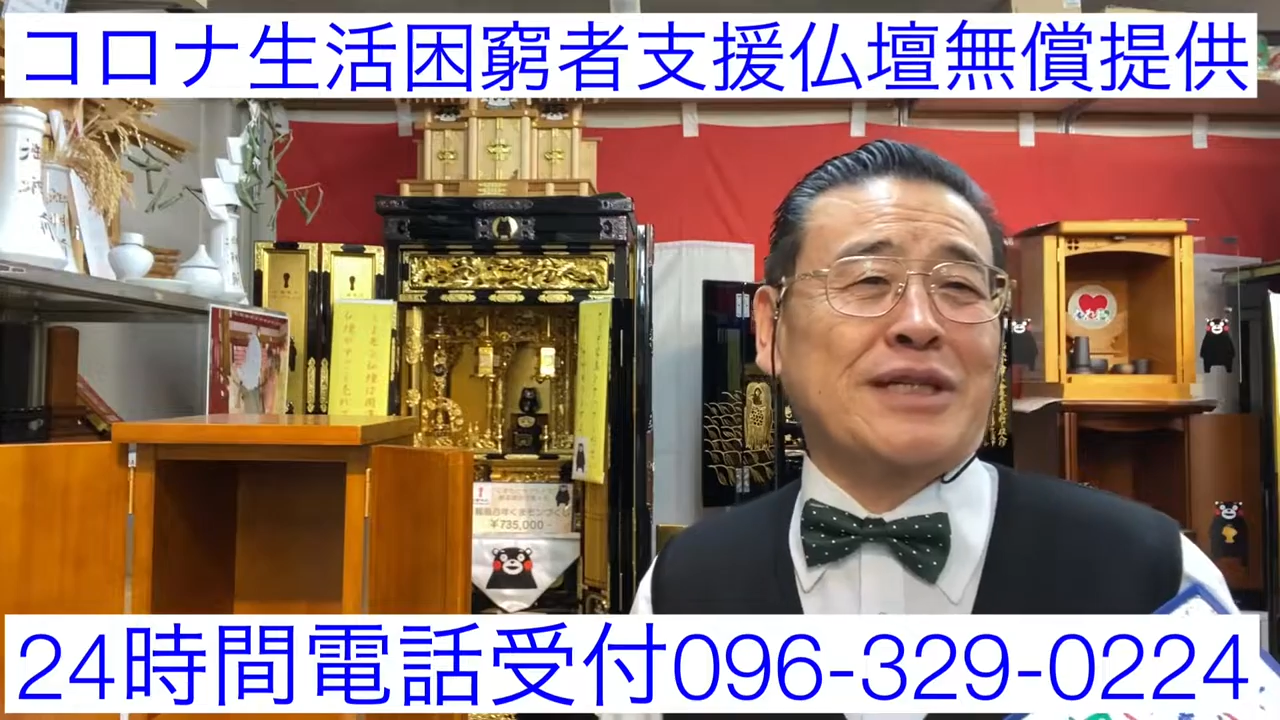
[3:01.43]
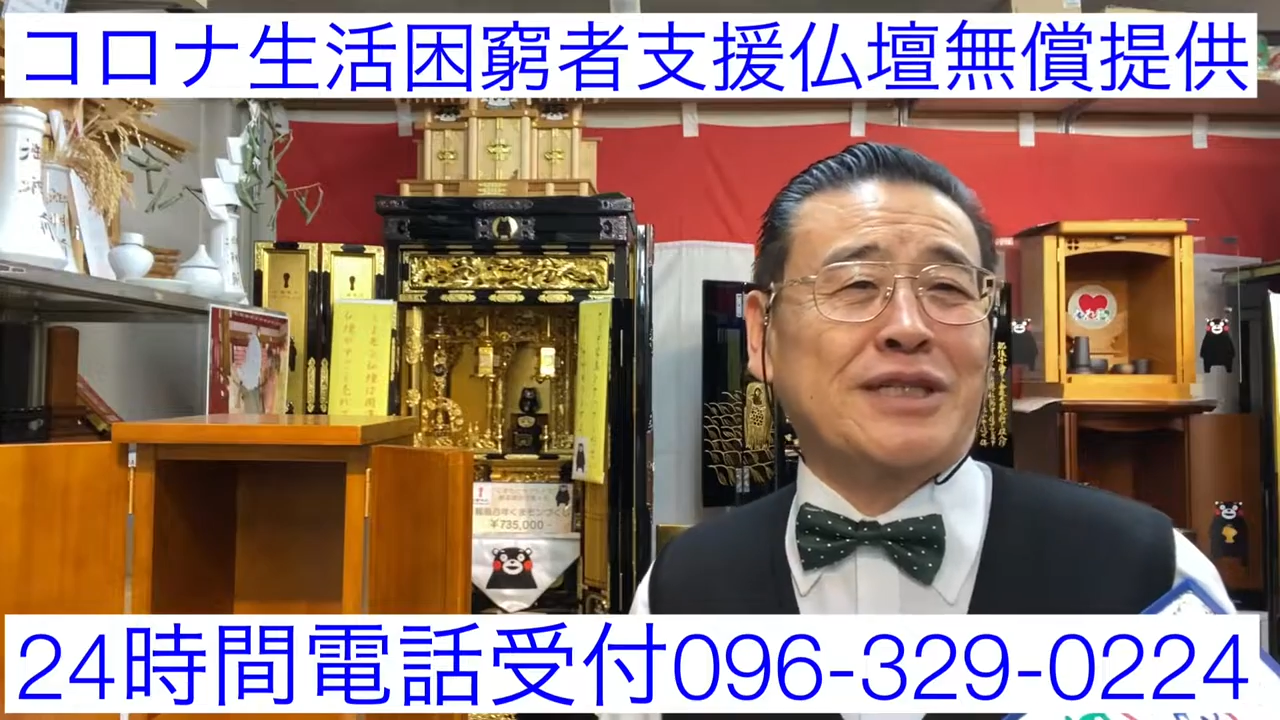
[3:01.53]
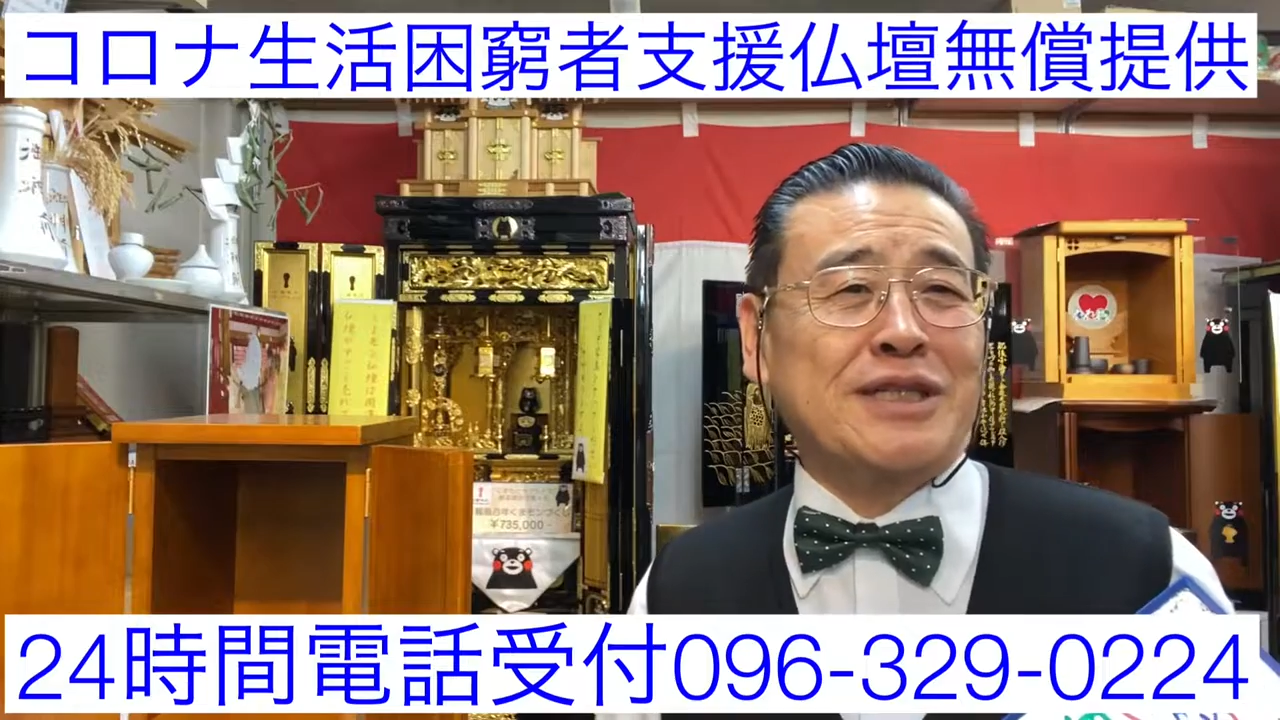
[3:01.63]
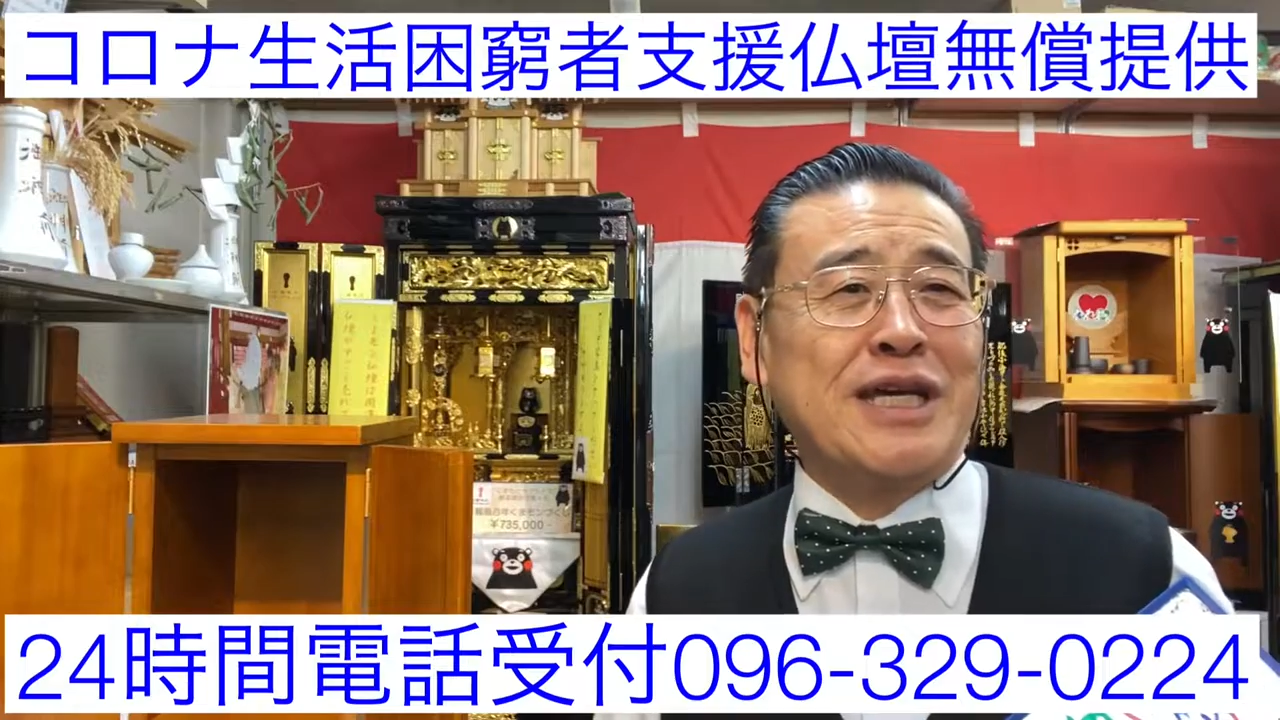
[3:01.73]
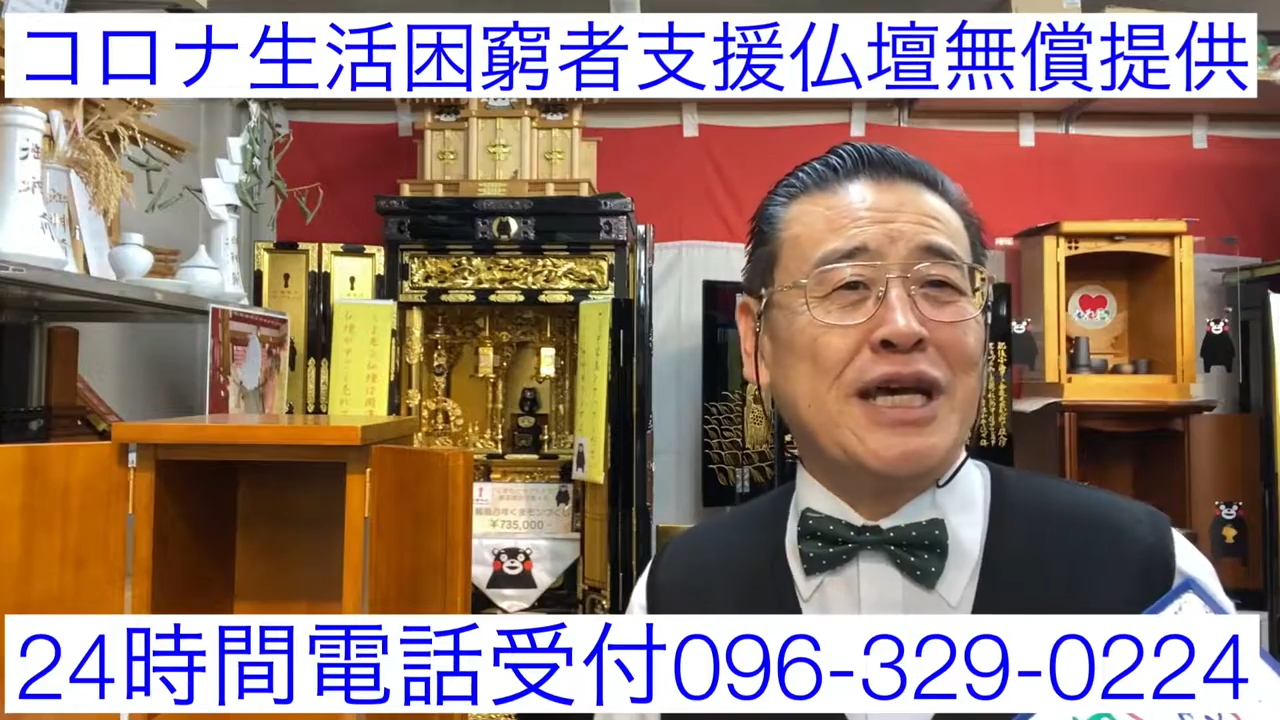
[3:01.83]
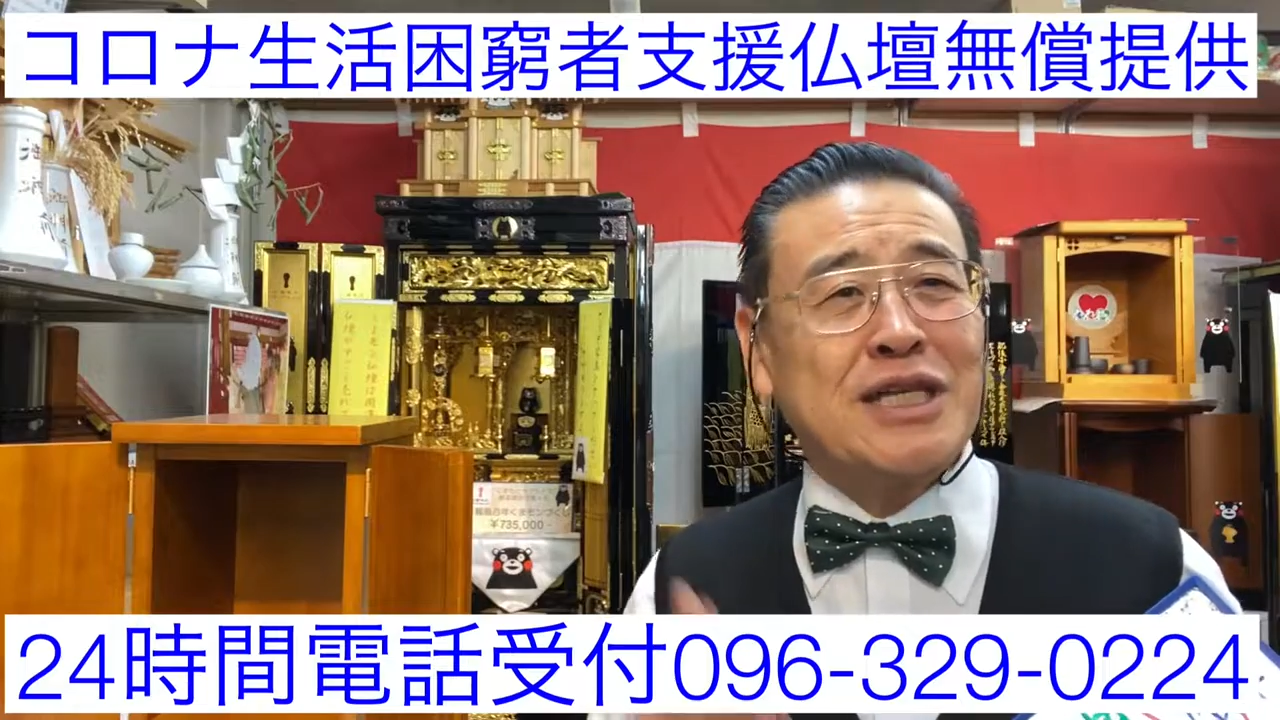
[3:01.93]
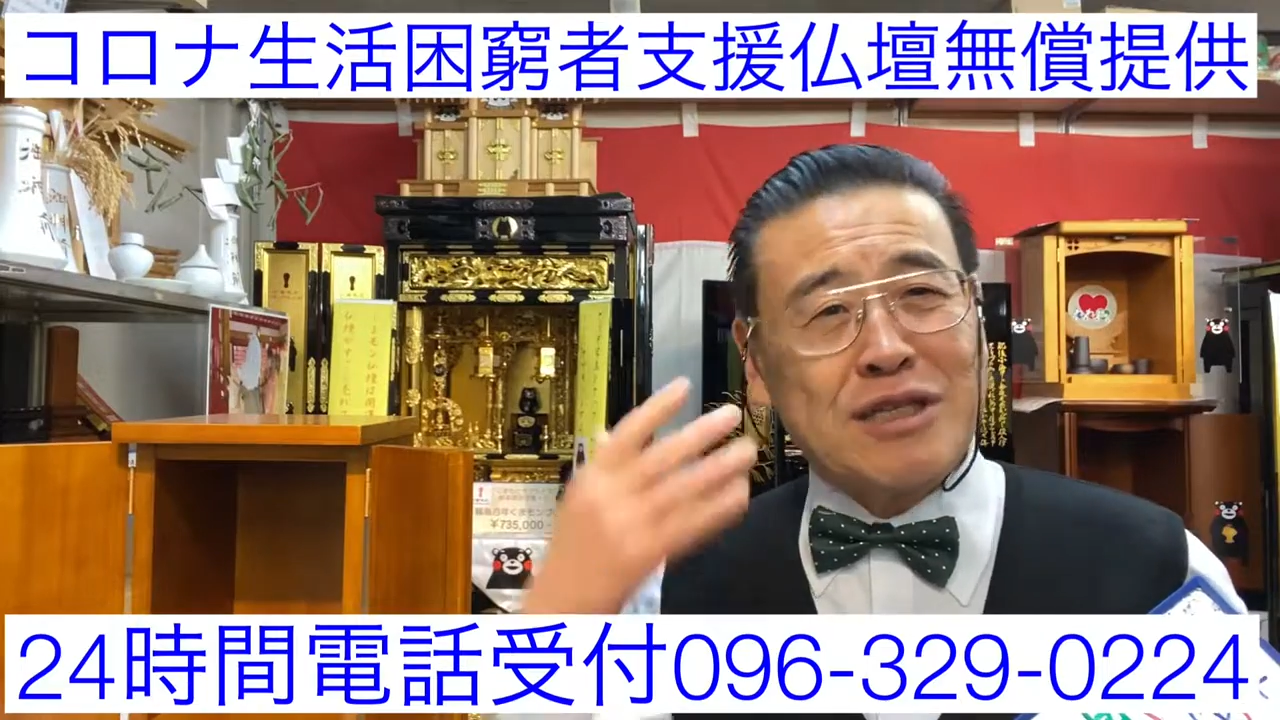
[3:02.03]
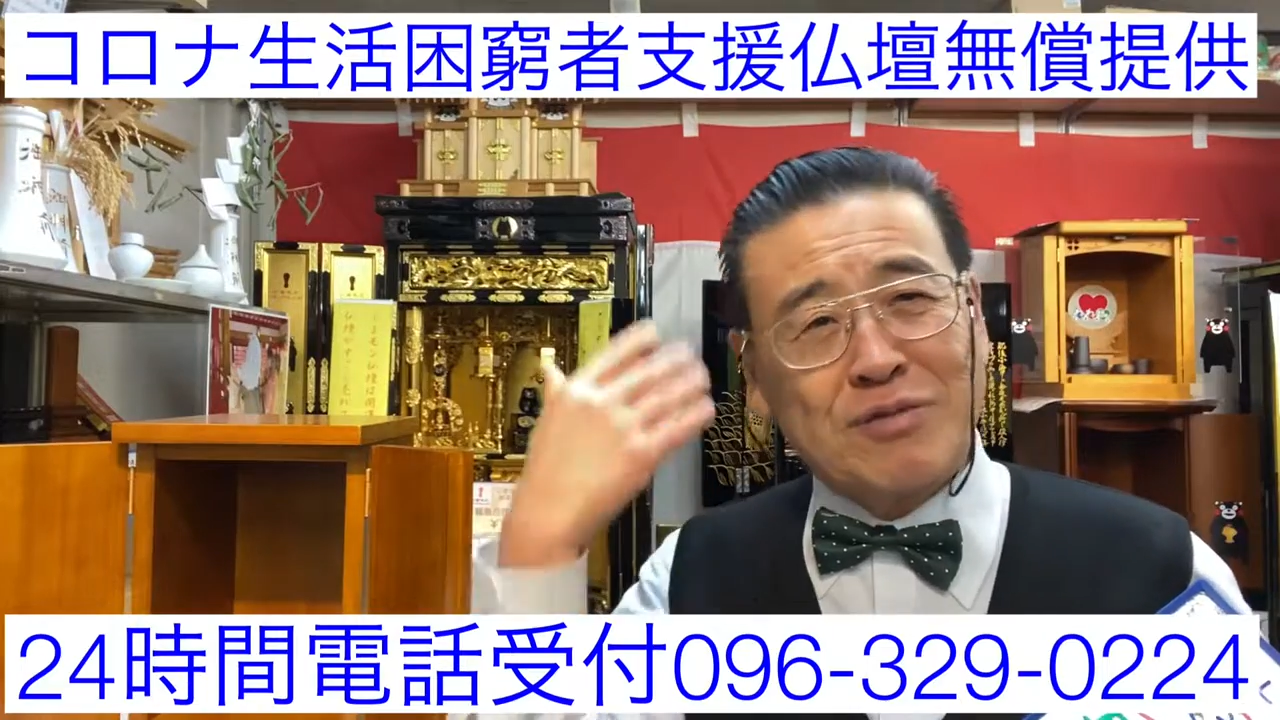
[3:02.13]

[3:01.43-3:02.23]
すしね、自